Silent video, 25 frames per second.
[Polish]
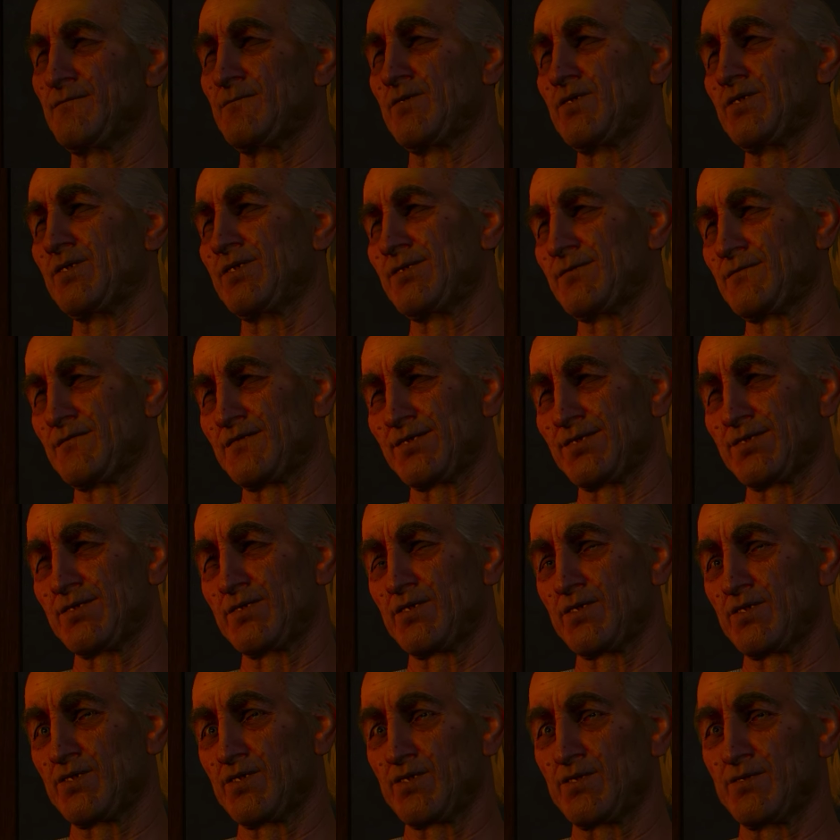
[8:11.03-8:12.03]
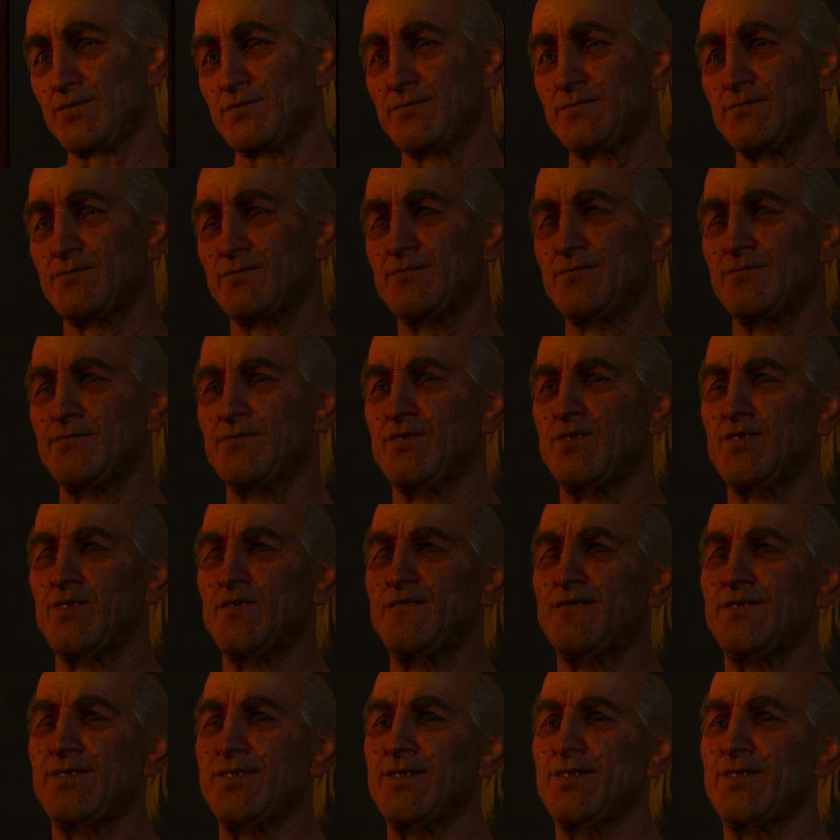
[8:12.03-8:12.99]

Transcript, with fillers: W moim wieku? To